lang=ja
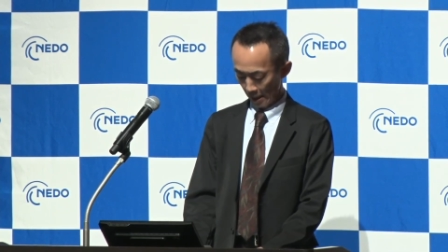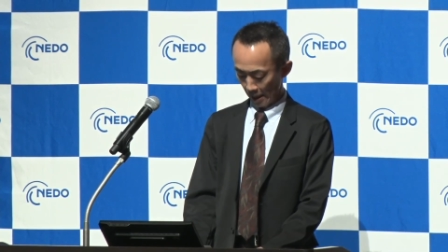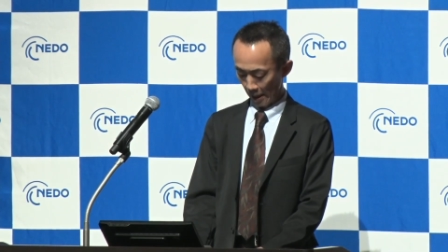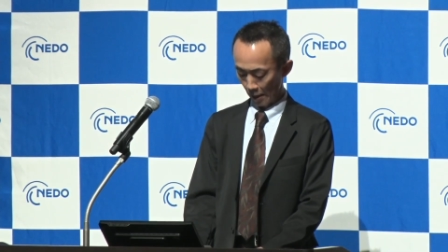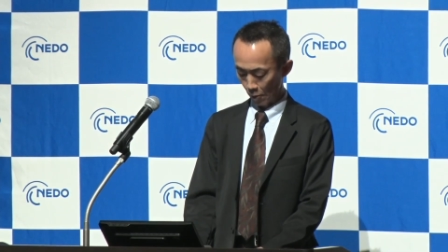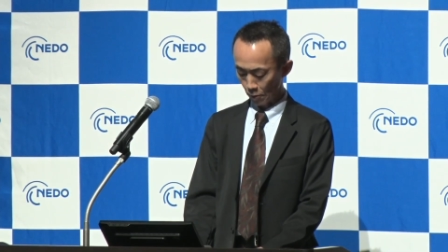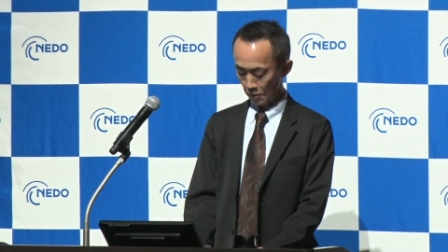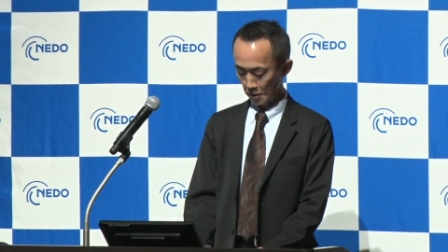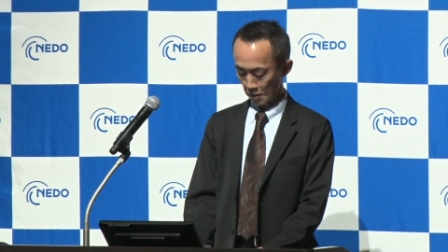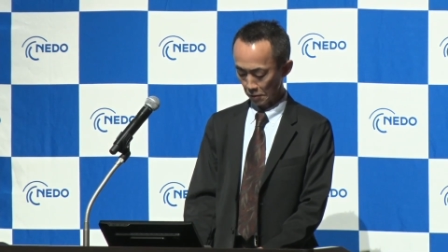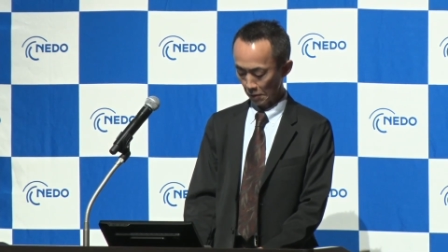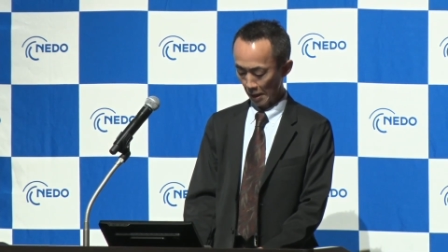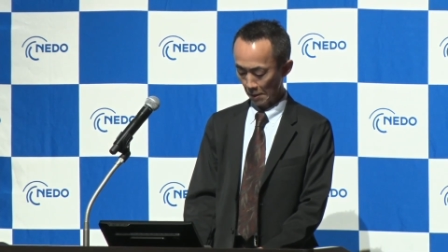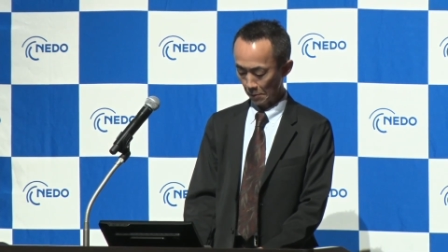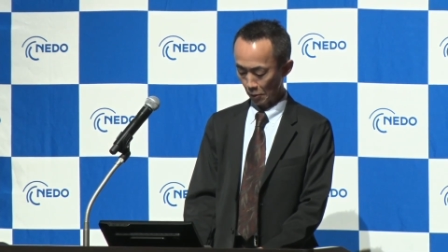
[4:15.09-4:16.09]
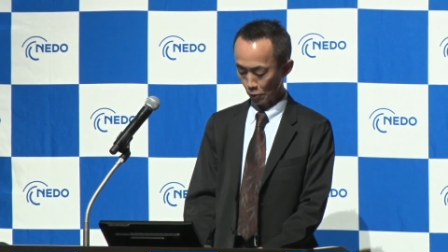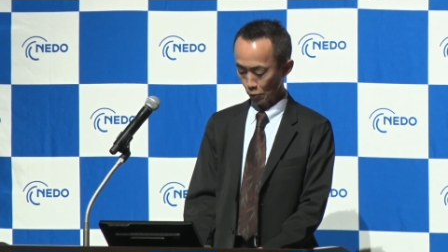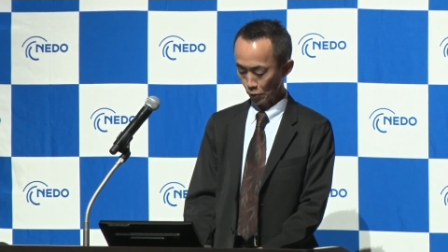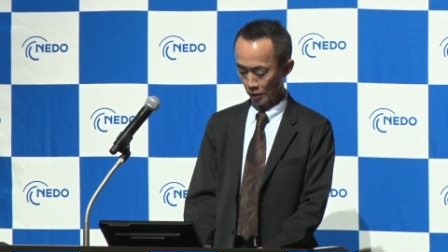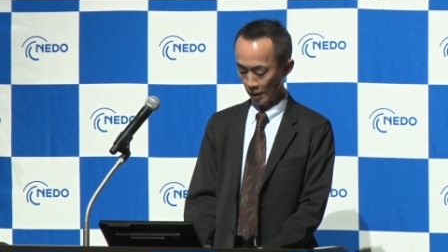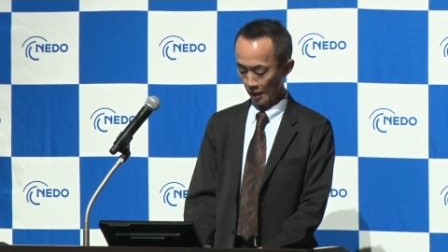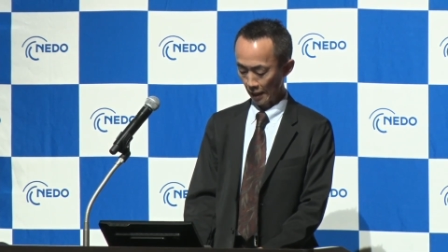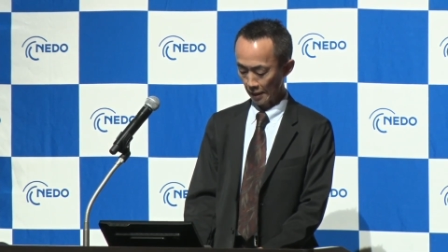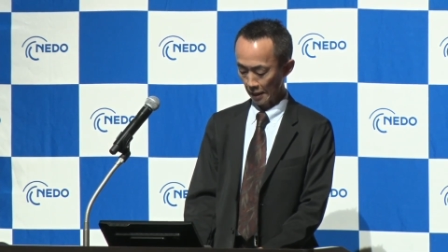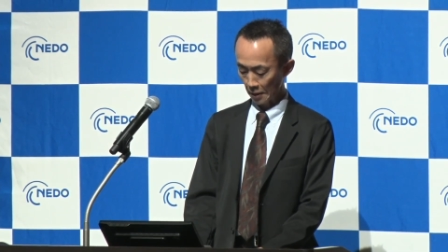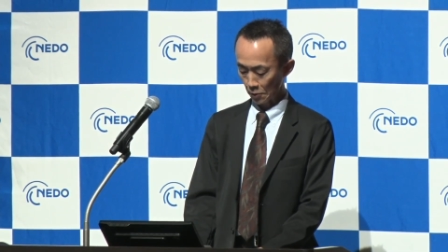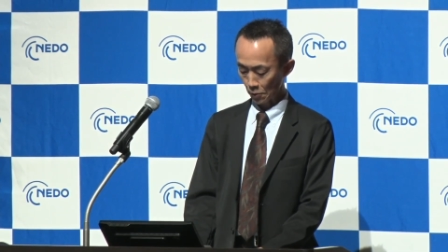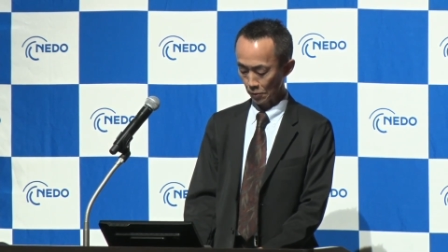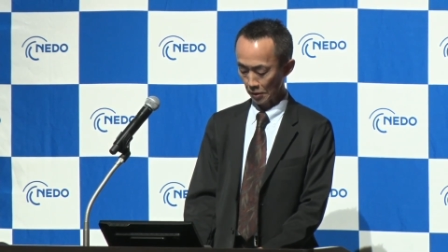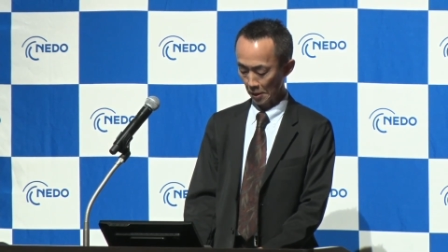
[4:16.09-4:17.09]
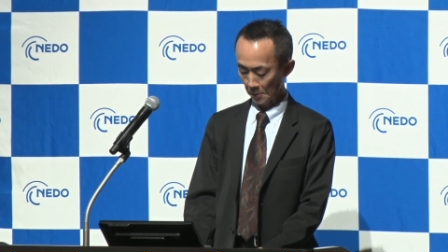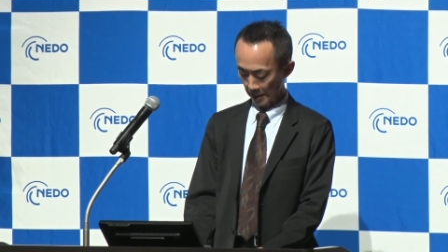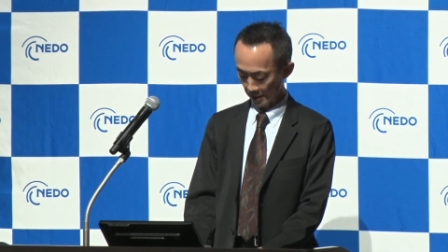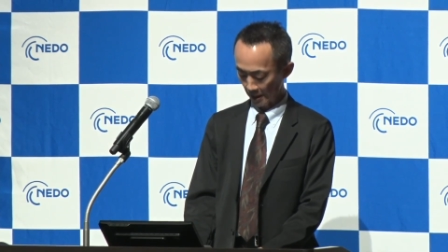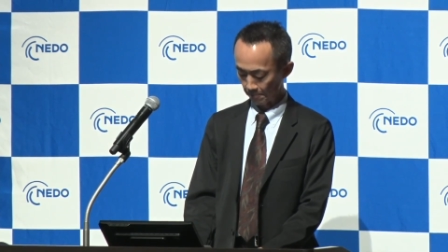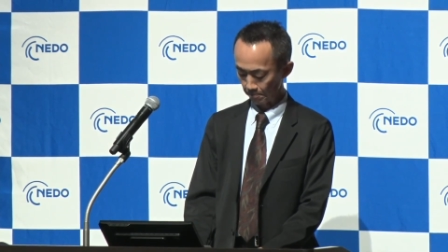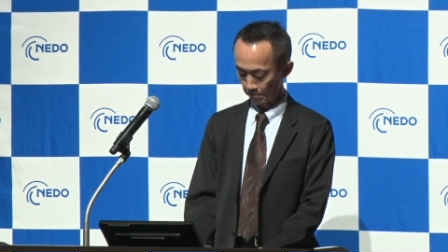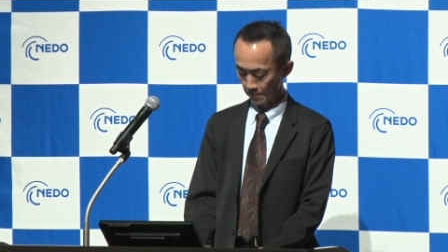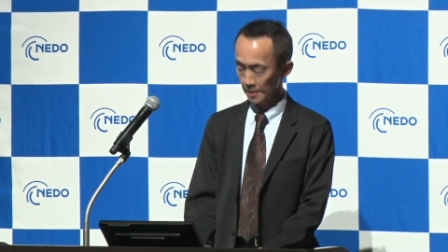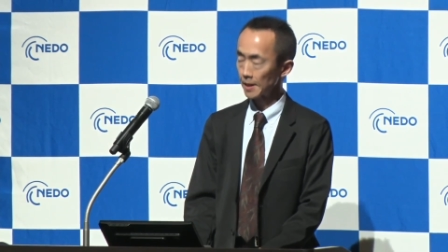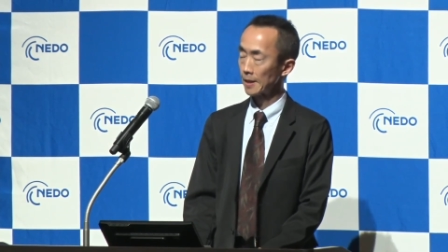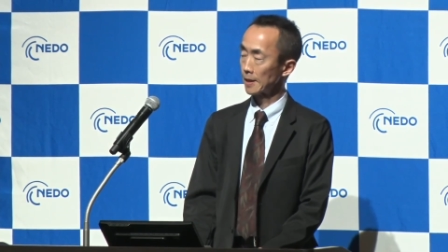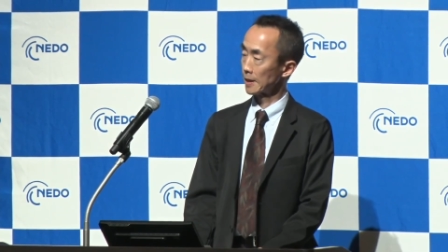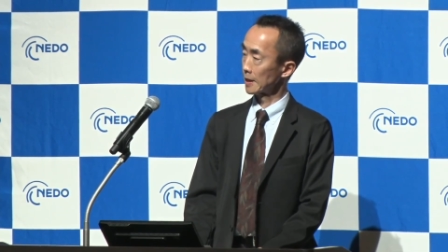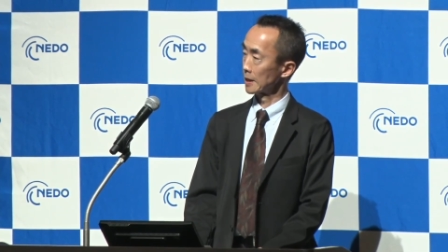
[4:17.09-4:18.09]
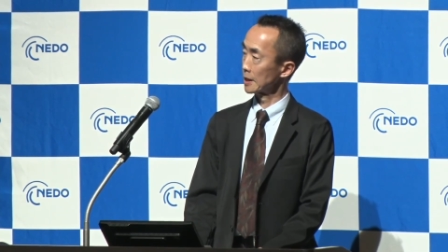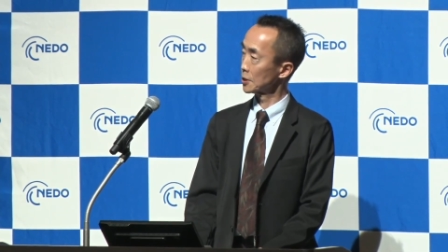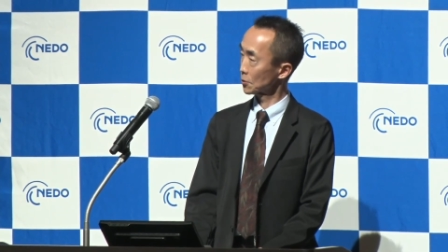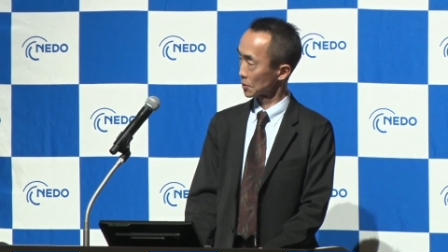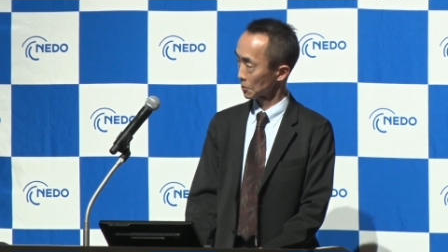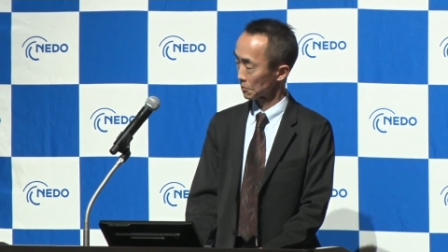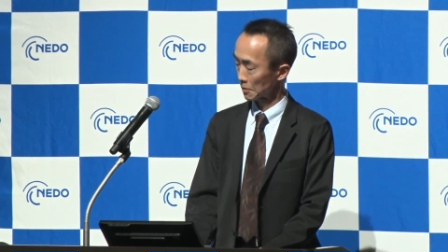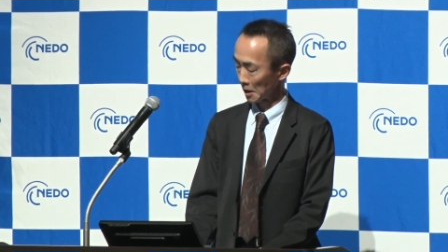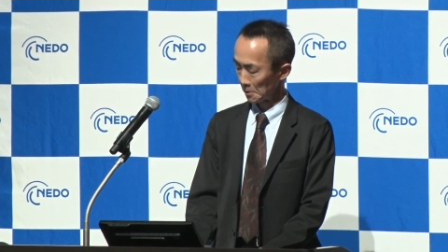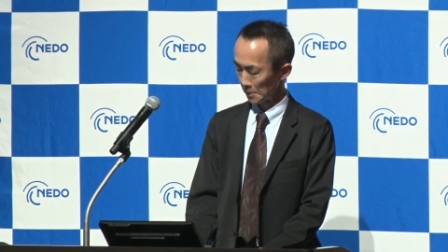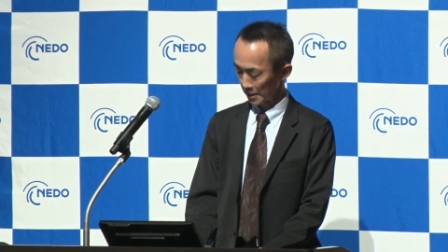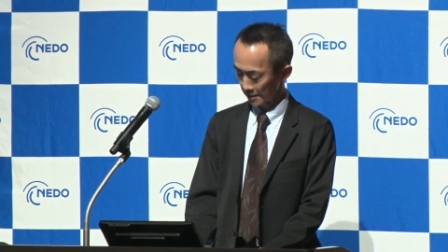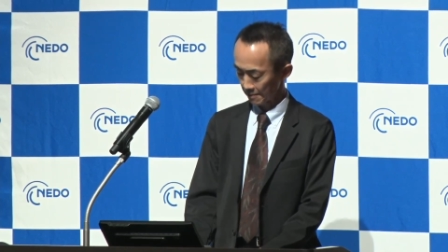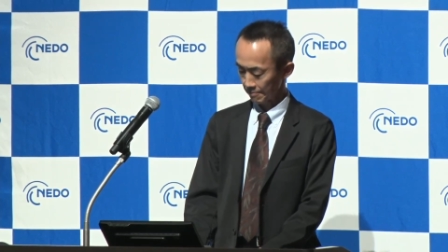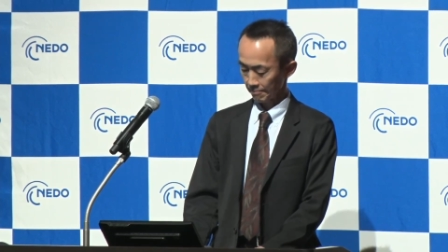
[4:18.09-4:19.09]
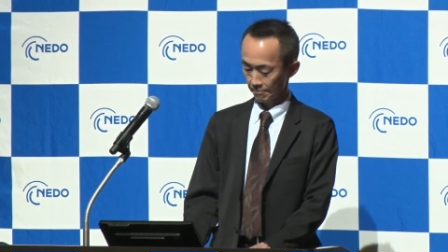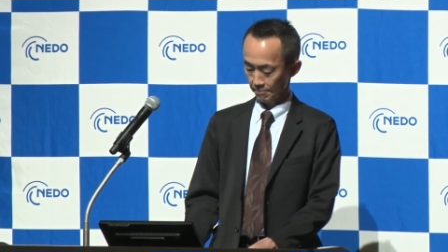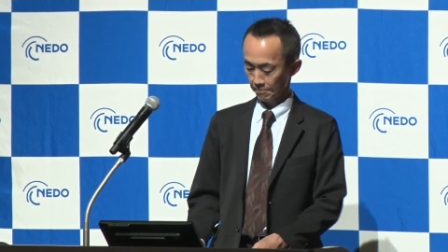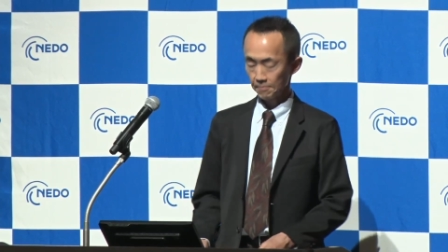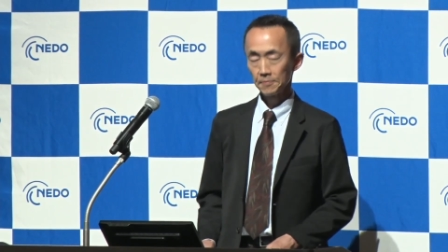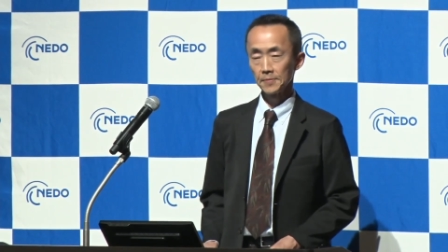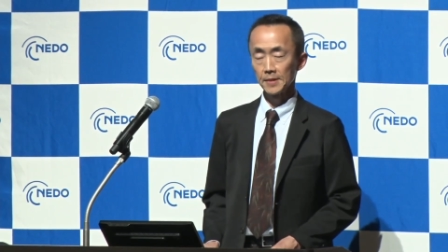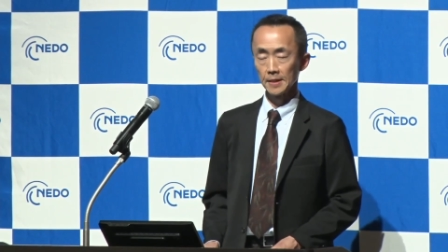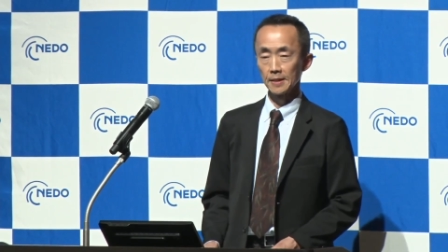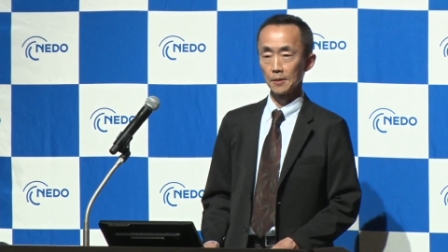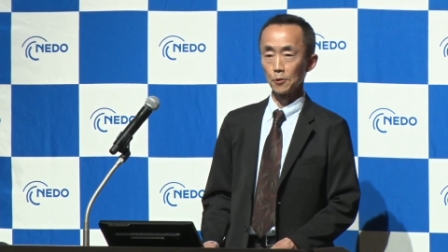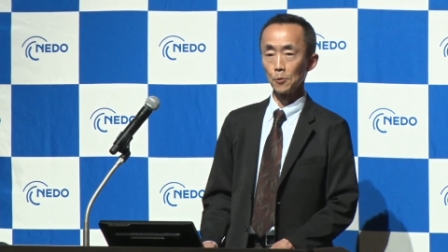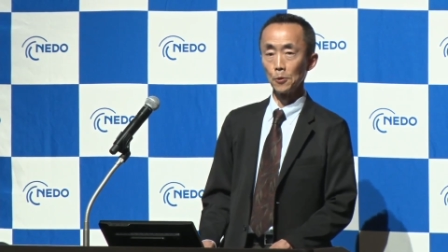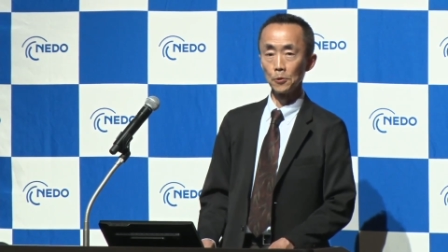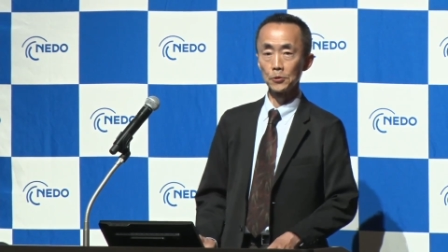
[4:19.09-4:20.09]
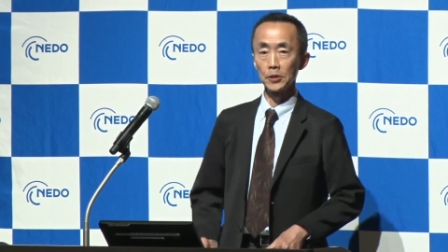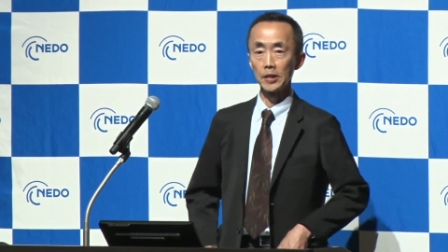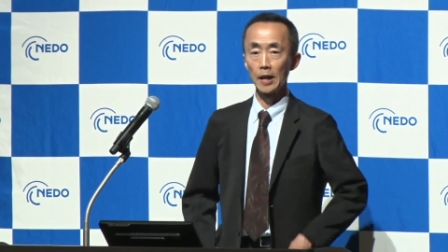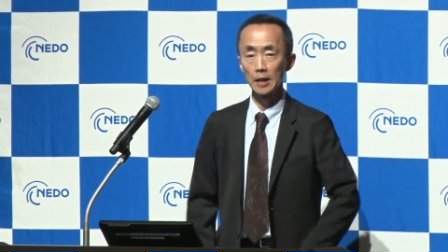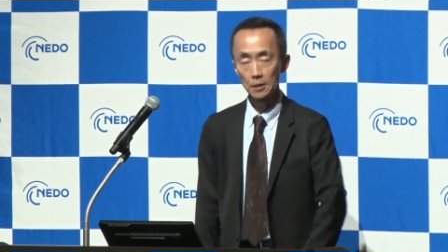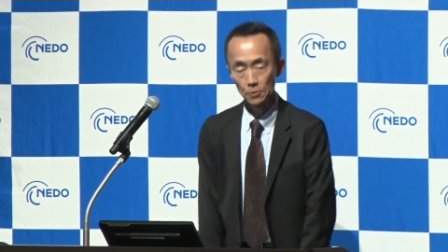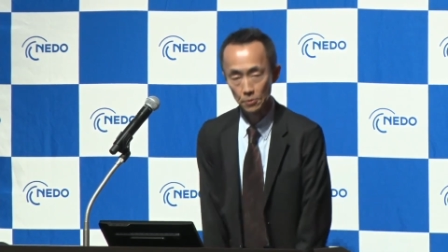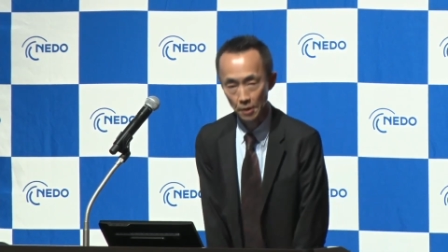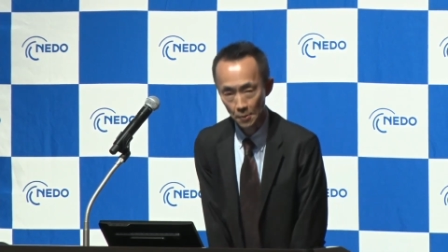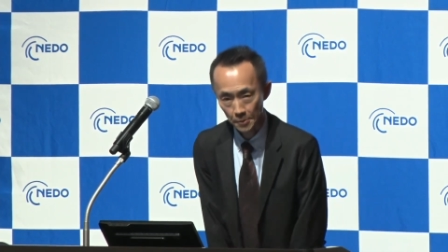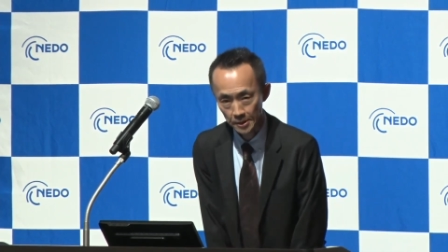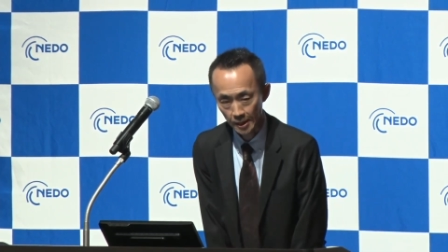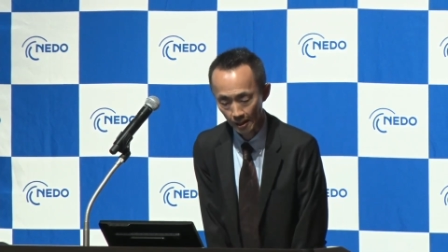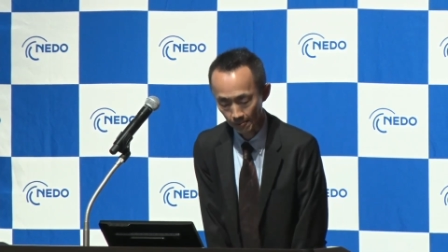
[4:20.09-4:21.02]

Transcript: 本日は誠にありがとうございました。以上でございます。どうも本当にありがとうございました。